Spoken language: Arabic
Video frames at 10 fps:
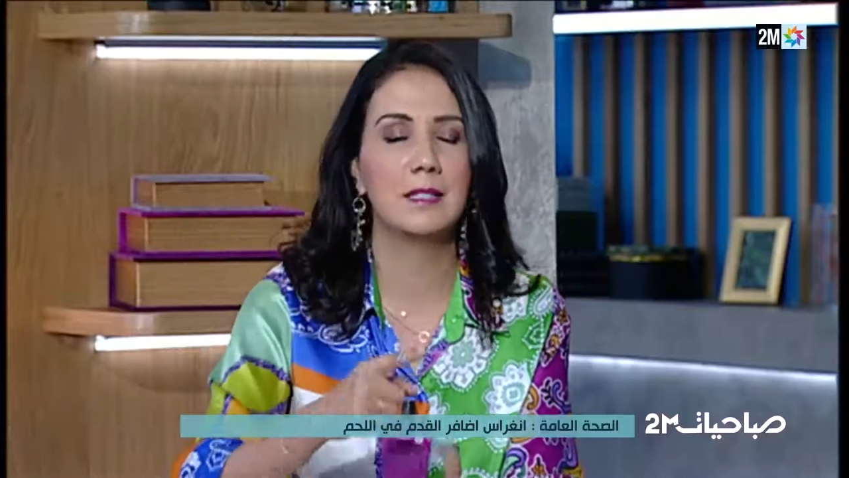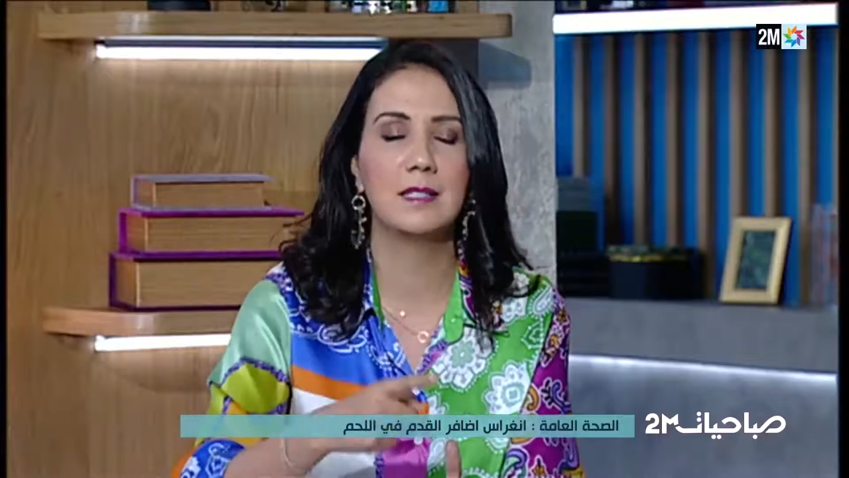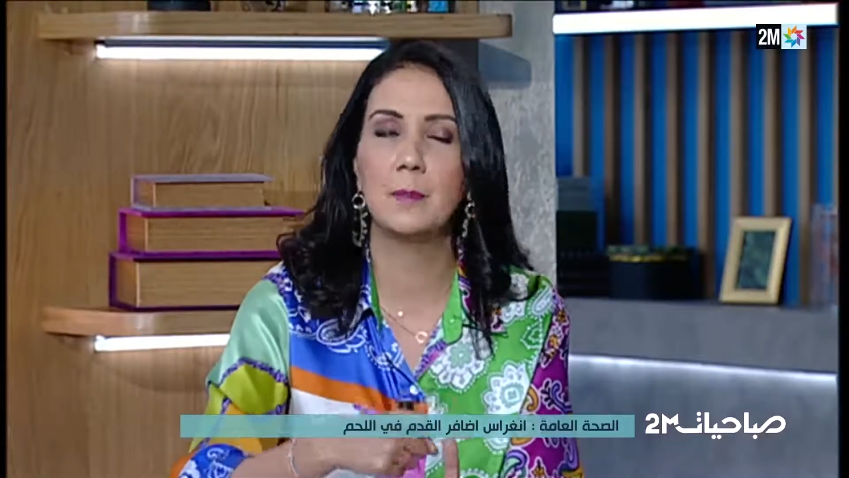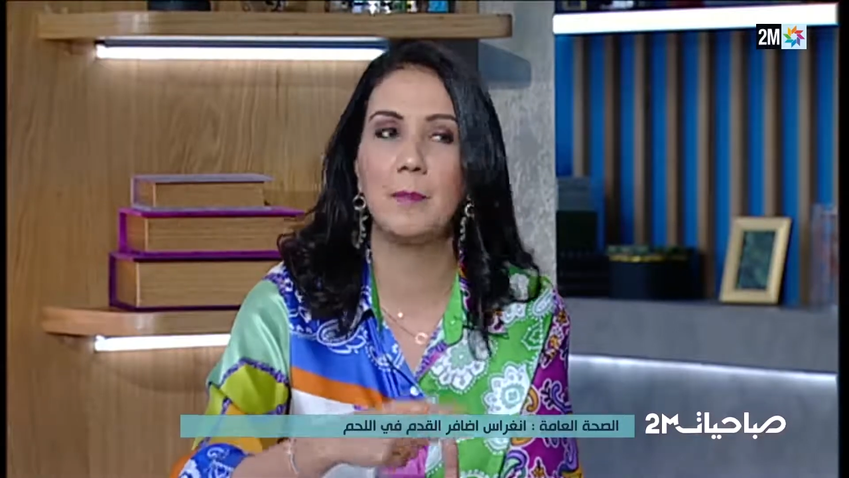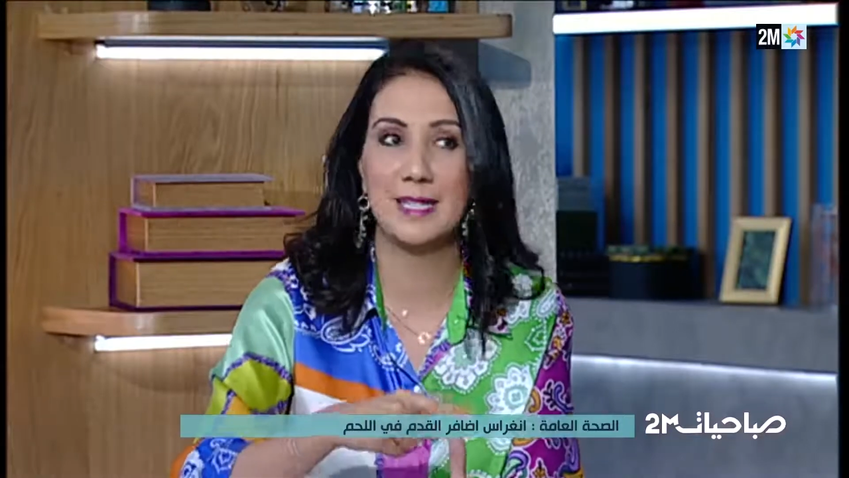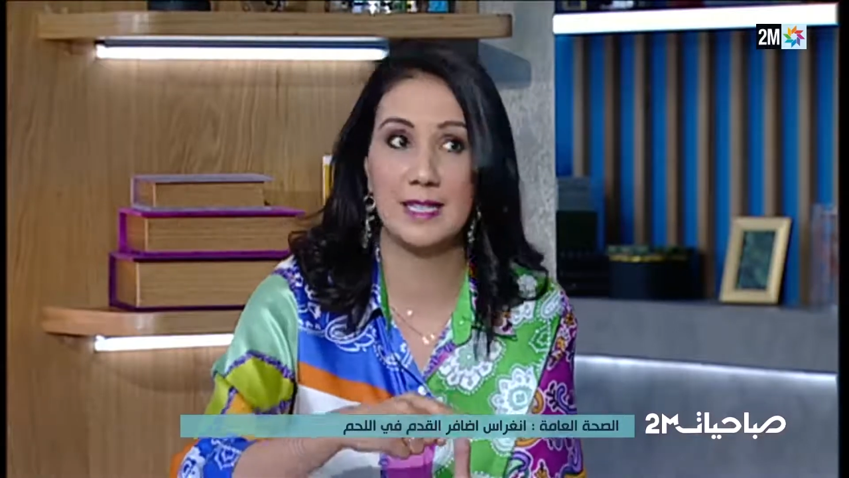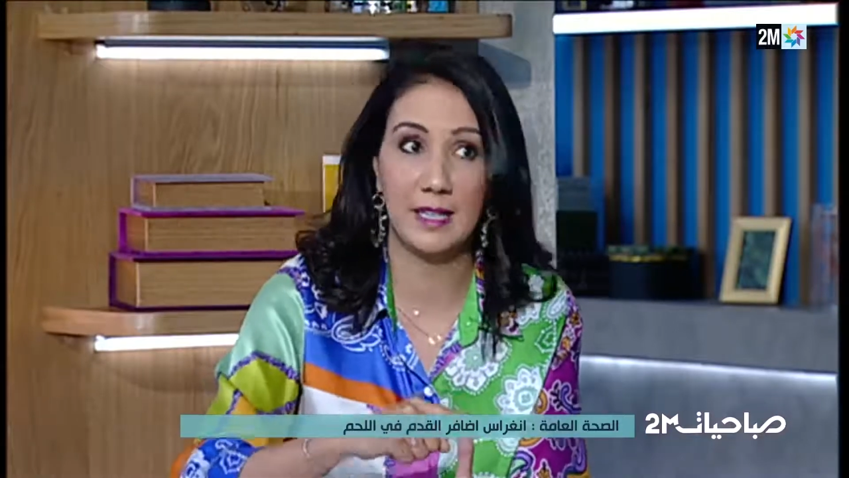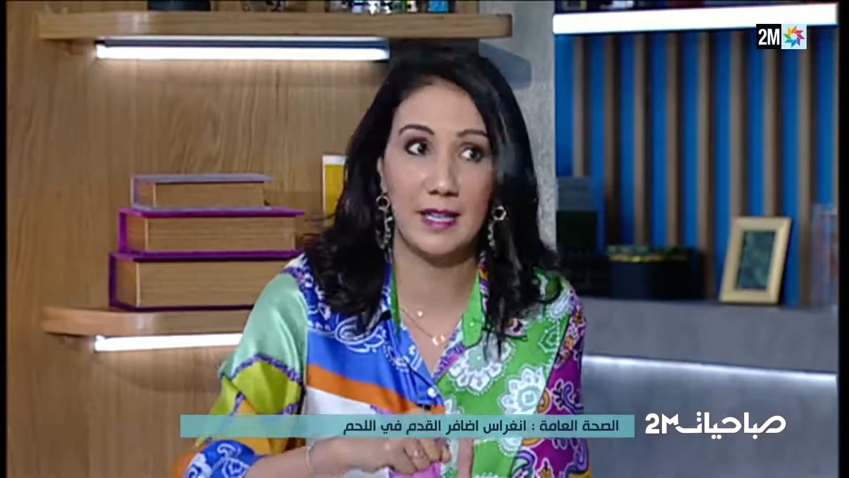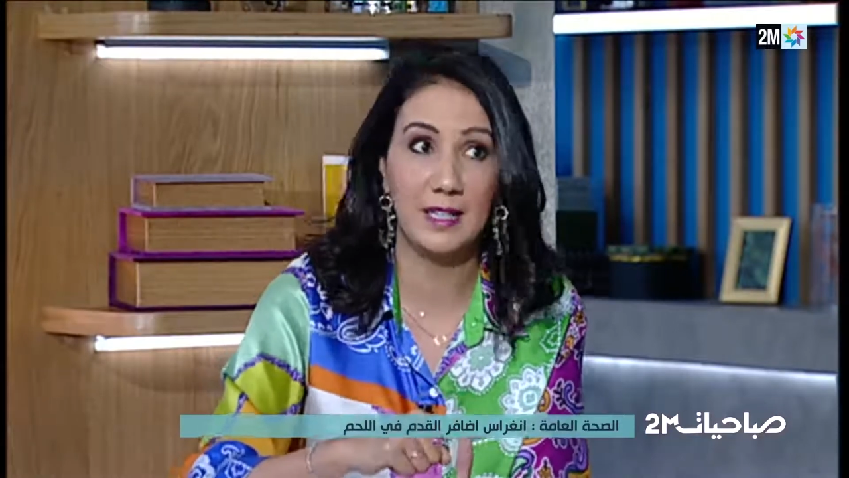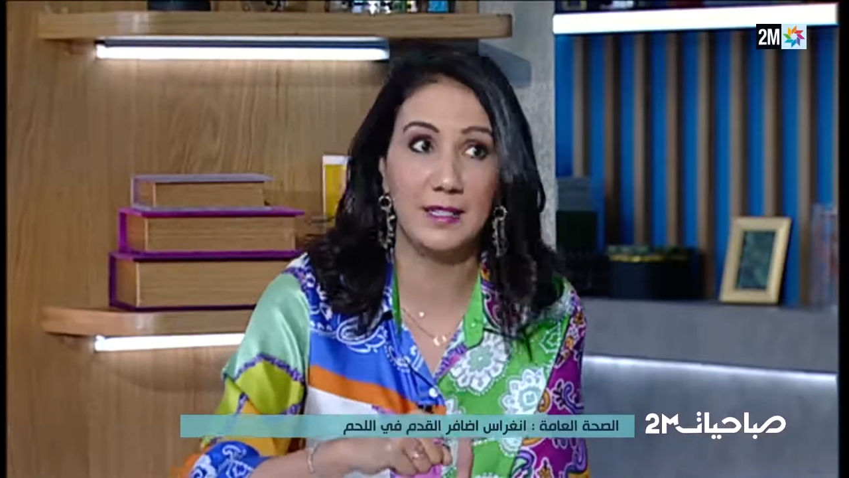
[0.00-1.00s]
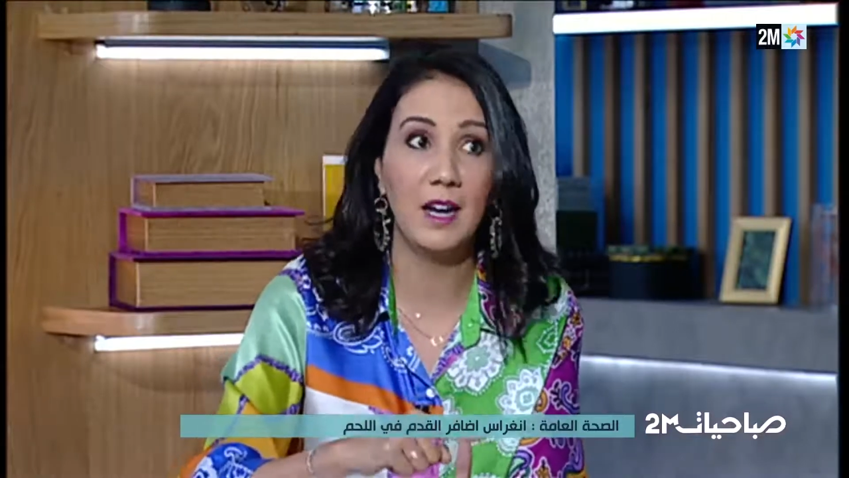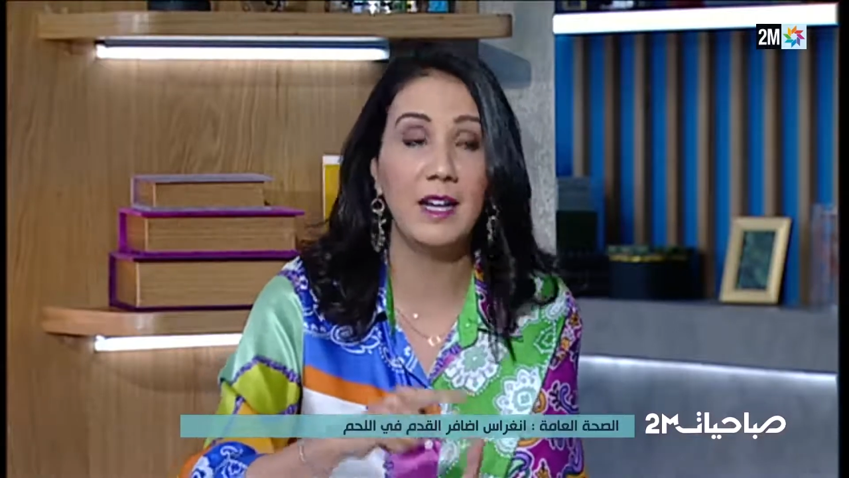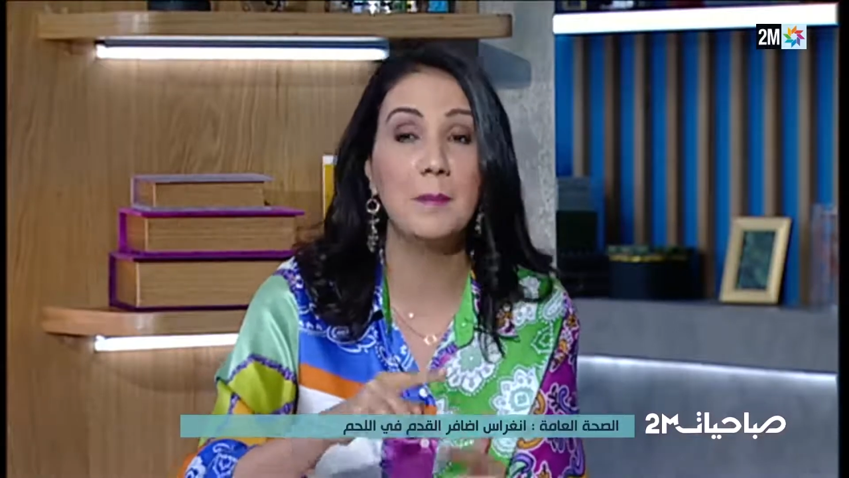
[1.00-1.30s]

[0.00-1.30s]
الصباط صغير علينا